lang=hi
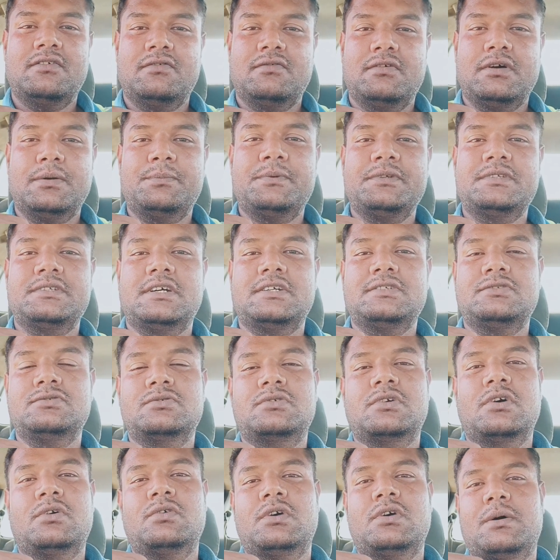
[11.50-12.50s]
वापस आ
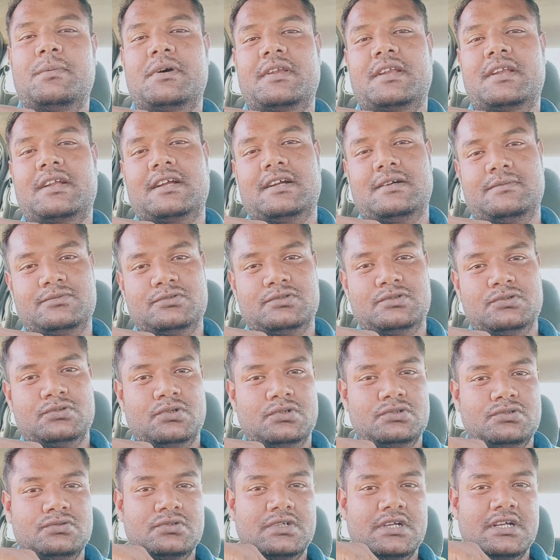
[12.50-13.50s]
चुका हूँ हमारा काम शुरू
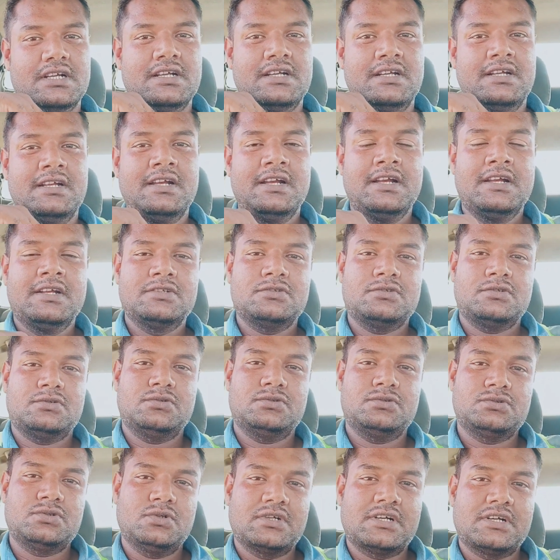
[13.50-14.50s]
हो चुका है तो
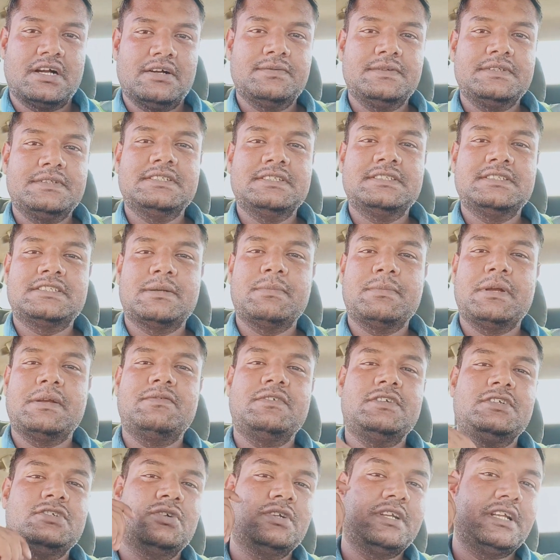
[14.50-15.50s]
दोस्तों काफ़ी दिन से मैं
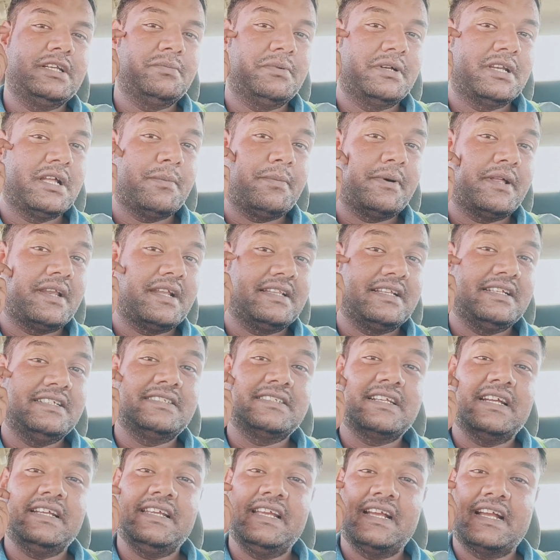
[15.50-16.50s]
वीडियो नहीं बना पा रहा था
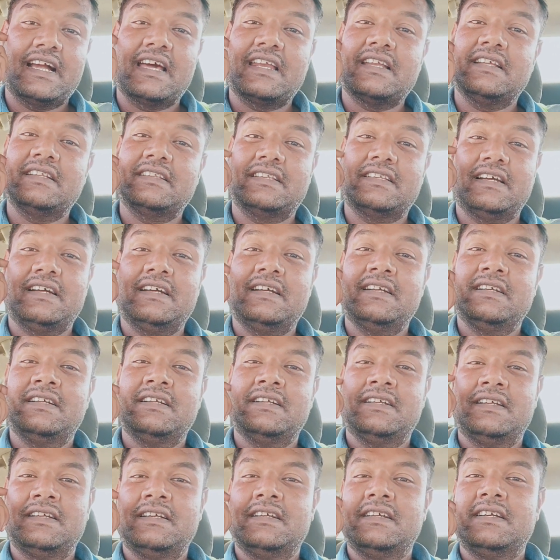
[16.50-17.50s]
इसका ये कारण था
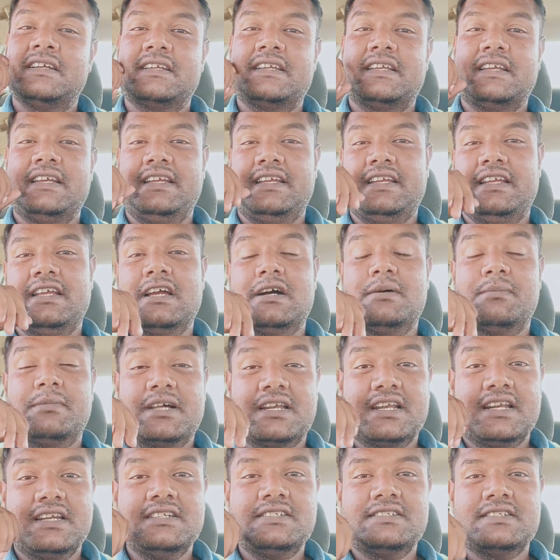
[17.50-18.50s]
कि
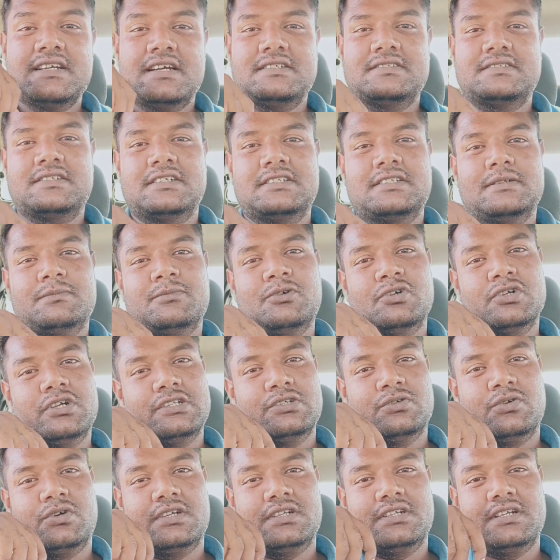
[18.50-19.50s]
हमारा रिचार्ज ख़त्म हो गया
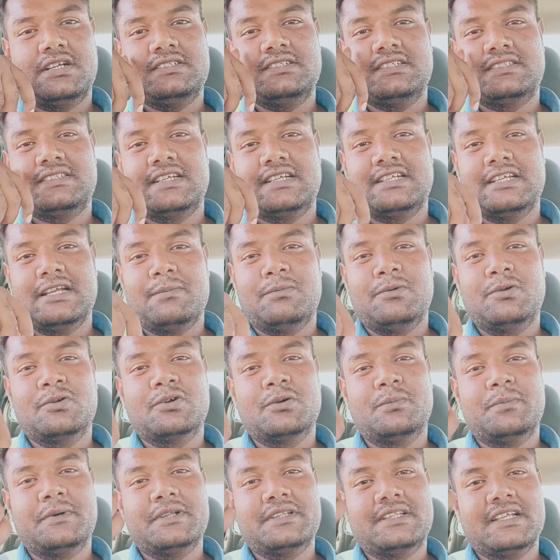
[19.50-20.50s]
था और जैसा कि आप लोग
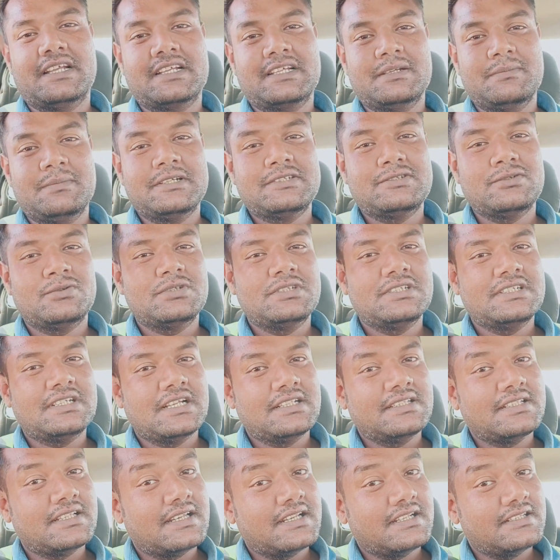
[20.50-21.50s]
को पता है कि मैं सऊदी के
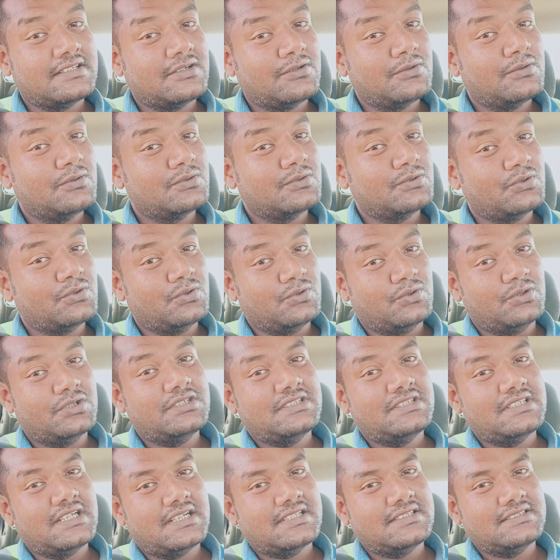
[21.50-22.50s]
अंदर रहता हूँ तो
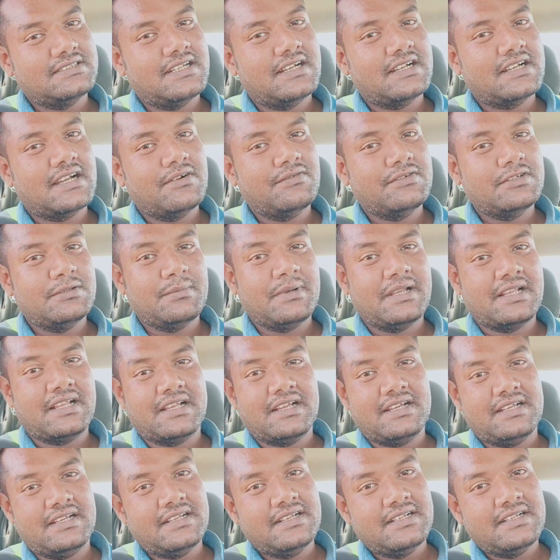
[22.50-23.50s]
रिचार्ज यहाँ काफ़ी
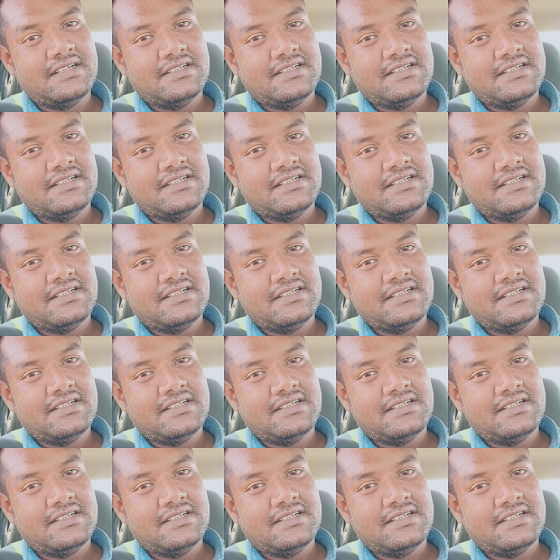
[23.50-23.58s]
महंगा है